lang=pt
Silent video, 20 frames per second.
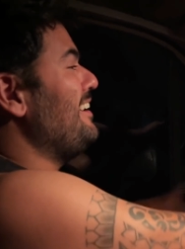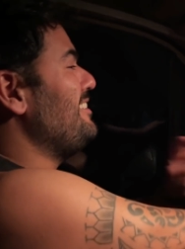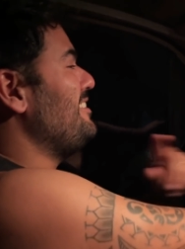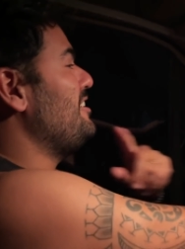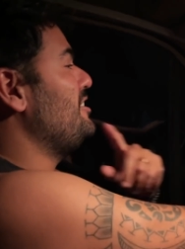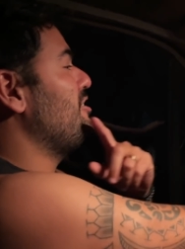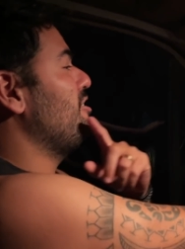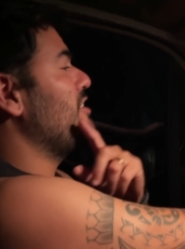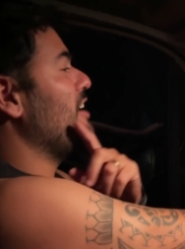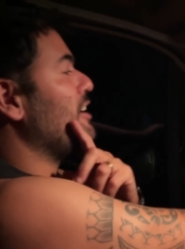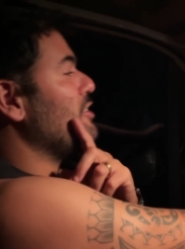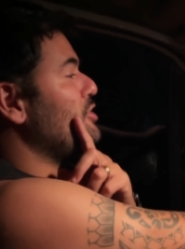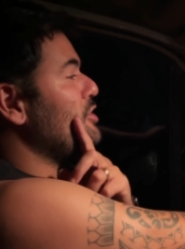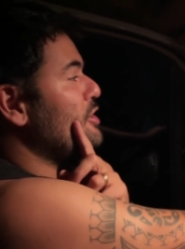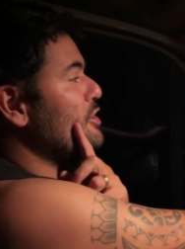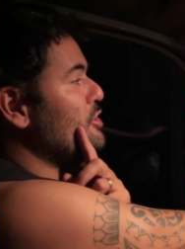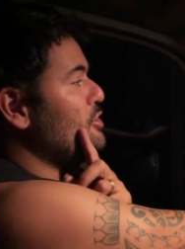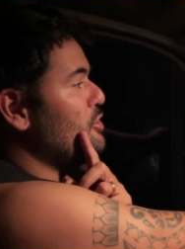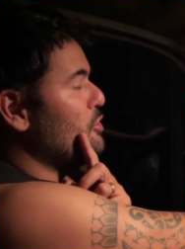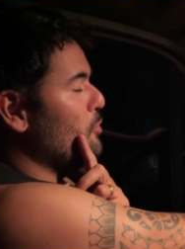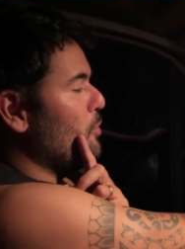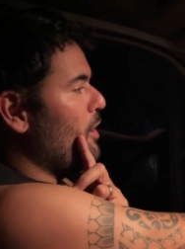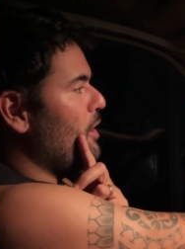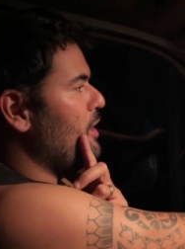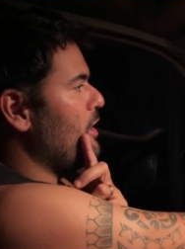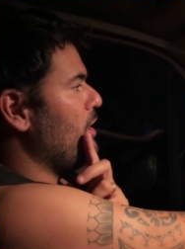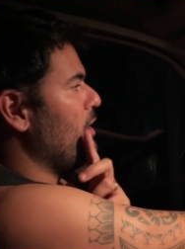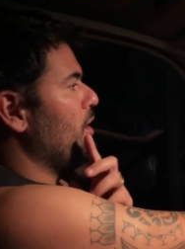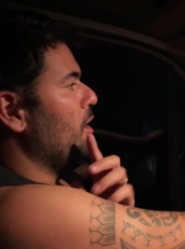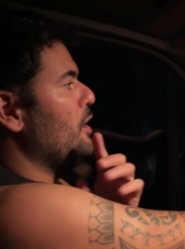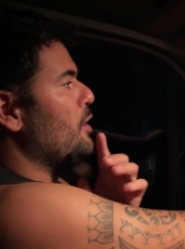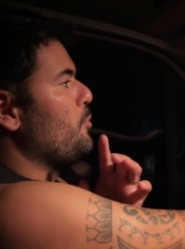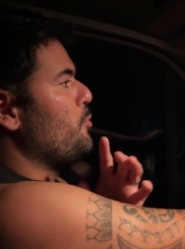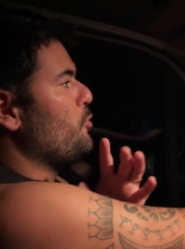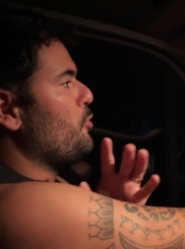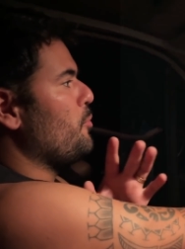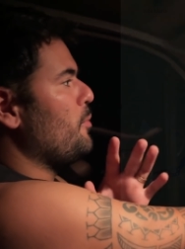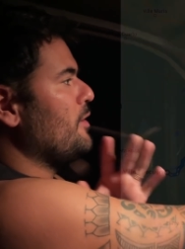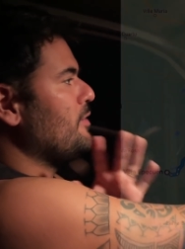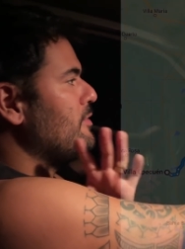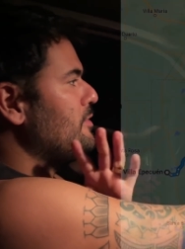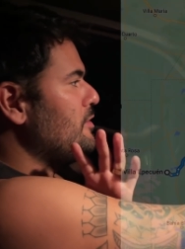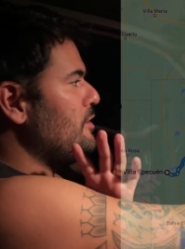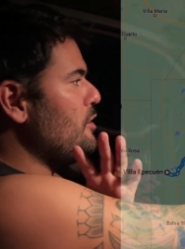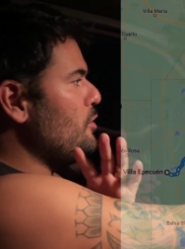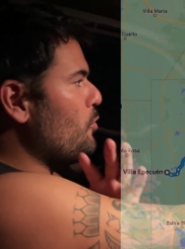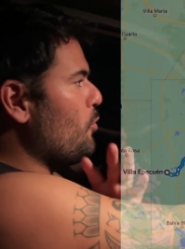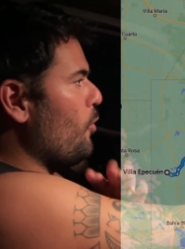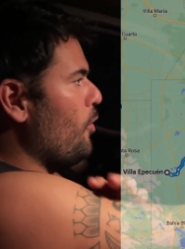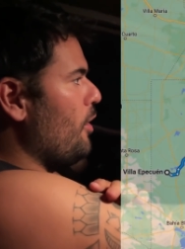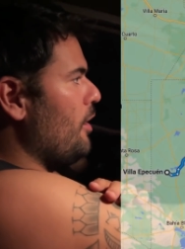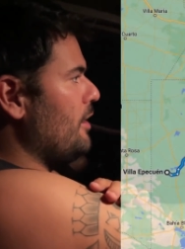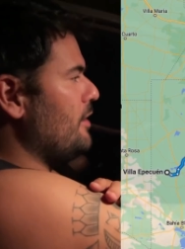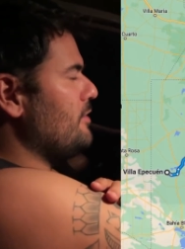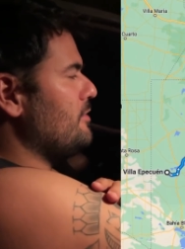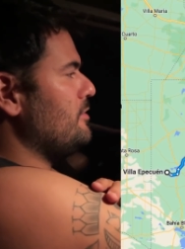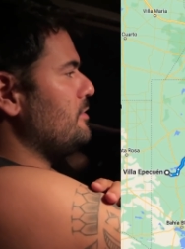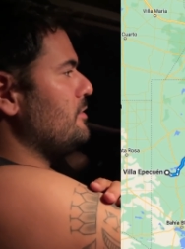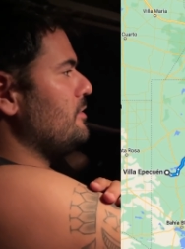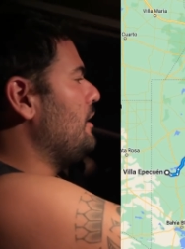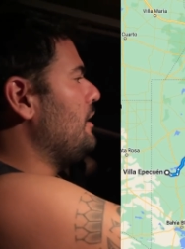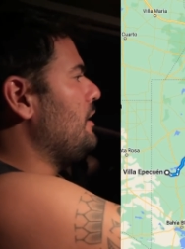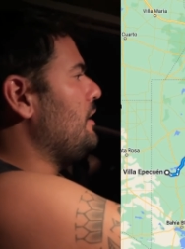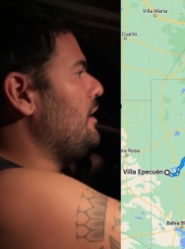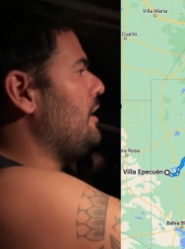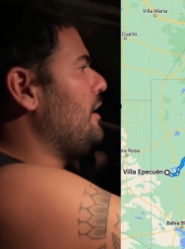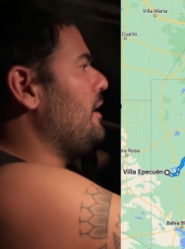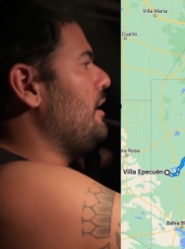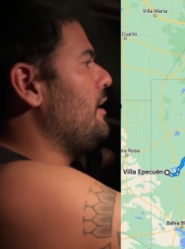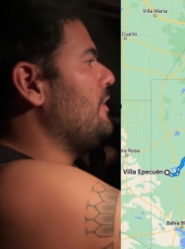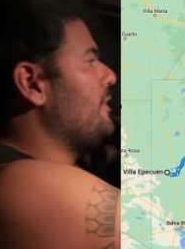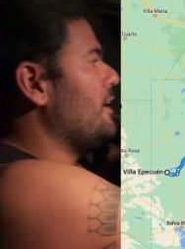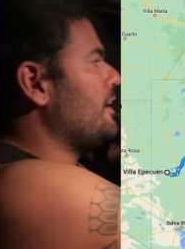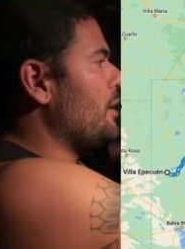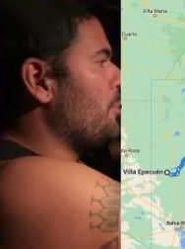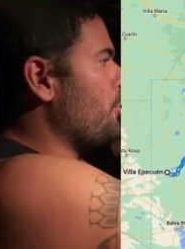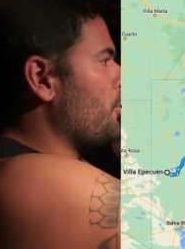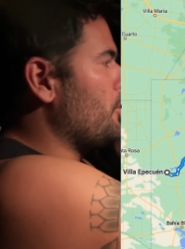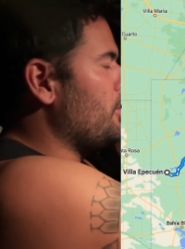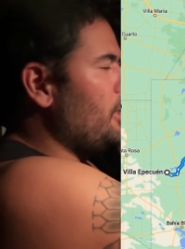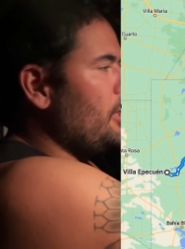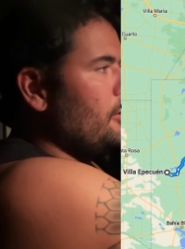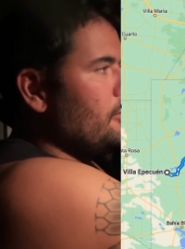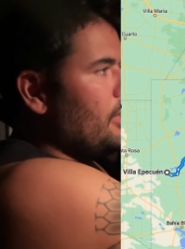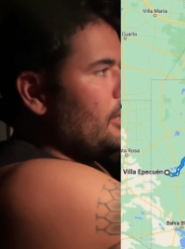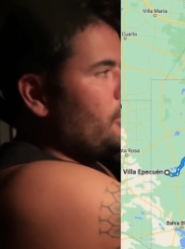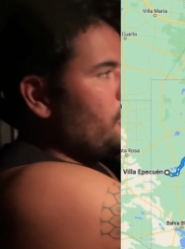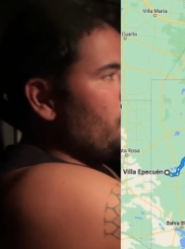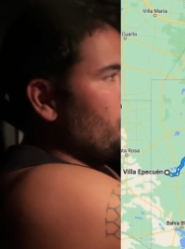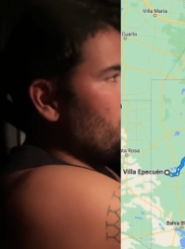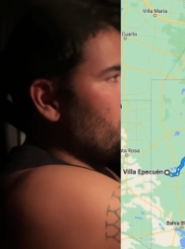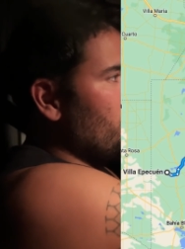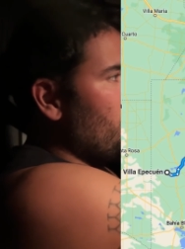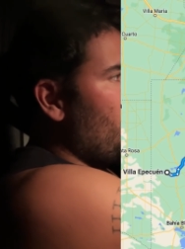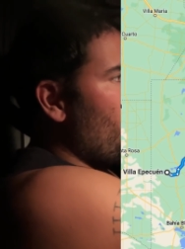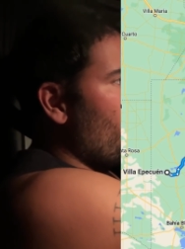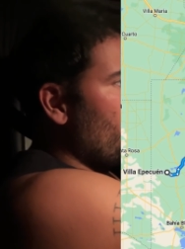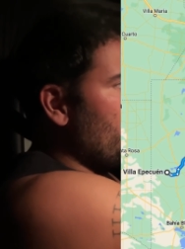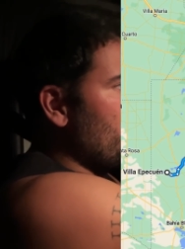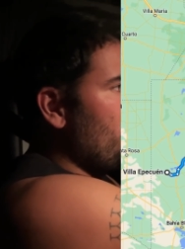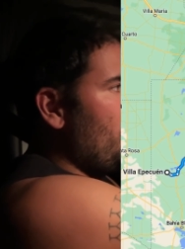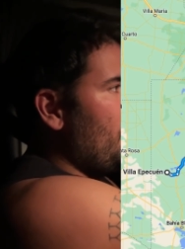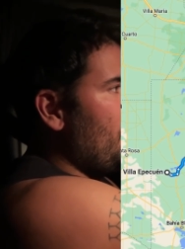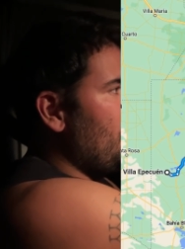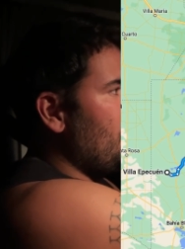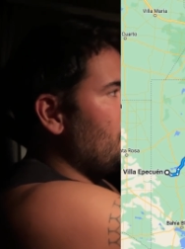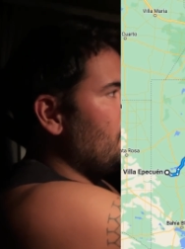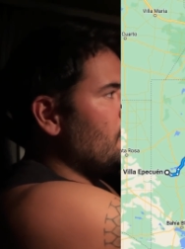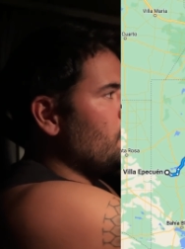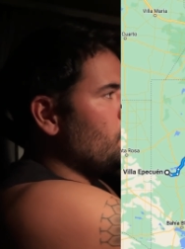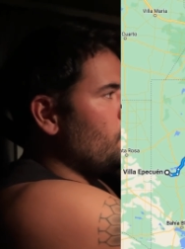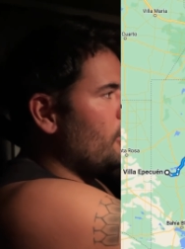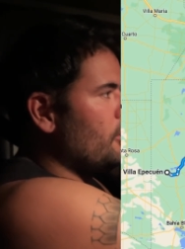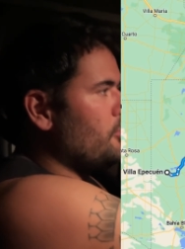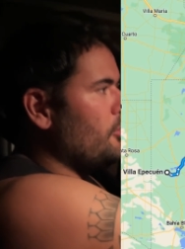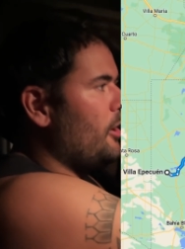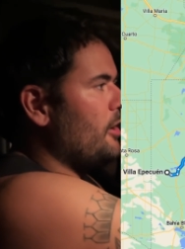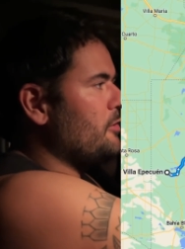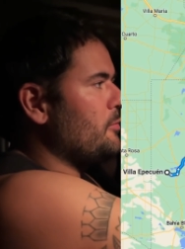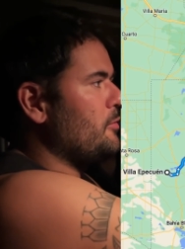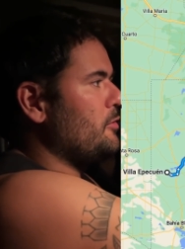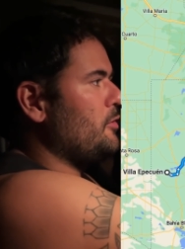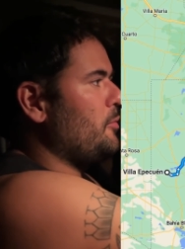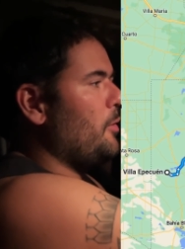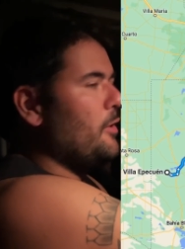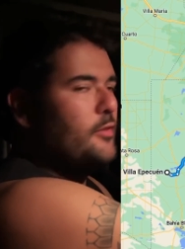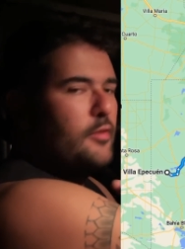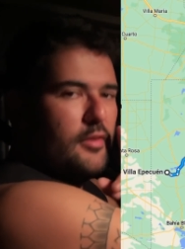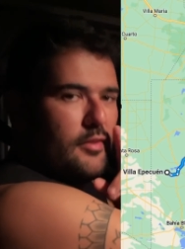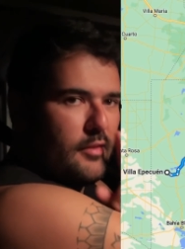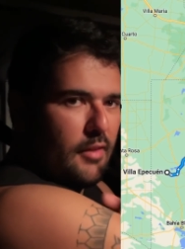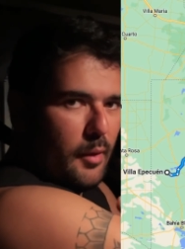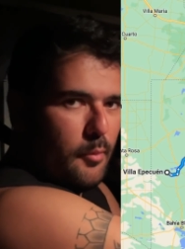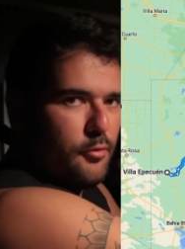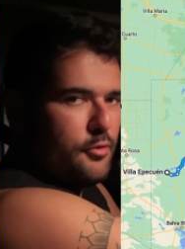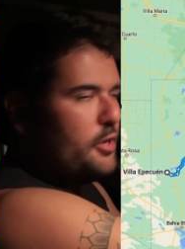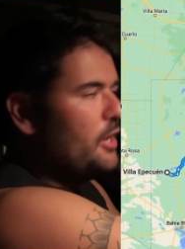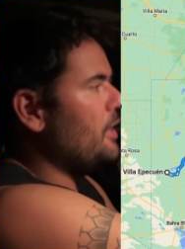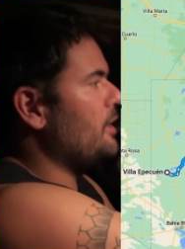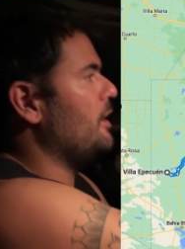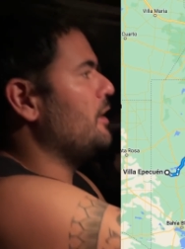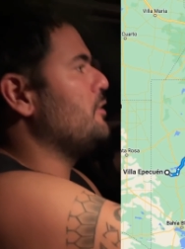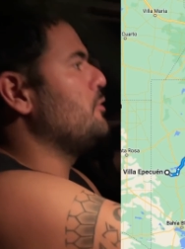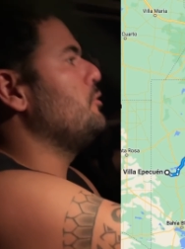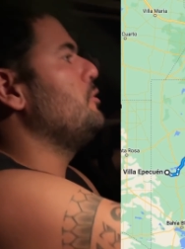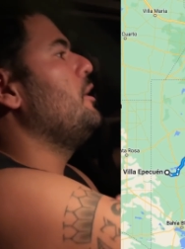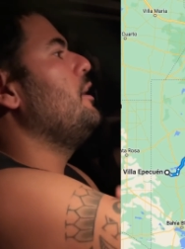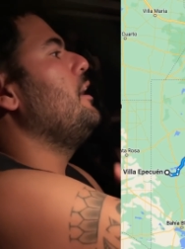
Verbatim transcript: A gente já dirigiu aí por umas 5 horas e daqui a pouquinho, daqui uma hora e meia, duas horas mais ou menos, estamos chegando